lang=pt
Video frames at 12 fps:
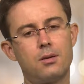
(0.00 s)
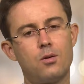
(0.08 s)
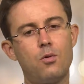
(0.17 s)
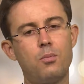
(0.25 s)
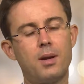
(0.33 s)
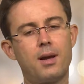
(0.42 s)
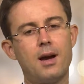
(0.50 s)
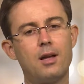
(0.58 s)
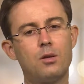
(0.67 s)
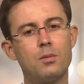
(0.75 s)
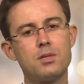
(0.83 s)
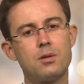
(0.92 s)

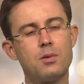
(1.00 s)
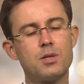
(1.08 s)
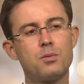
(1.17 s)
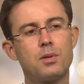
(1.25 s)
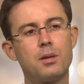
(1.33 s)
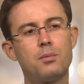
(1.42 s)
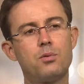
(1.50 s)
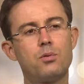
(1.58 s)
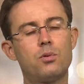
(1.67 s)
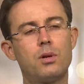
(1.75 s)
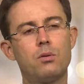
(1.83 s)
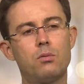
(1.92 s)
complicado, mas ao mesmo
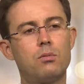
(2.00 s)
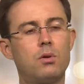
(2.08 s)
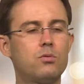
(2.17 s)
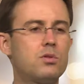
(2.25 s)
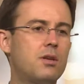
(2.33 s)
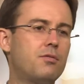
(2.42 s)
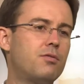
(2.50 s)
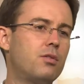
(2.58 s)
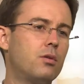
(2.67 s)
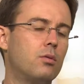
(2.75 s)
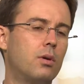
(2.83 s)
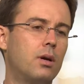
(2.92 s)
tempo é um, é um desafio.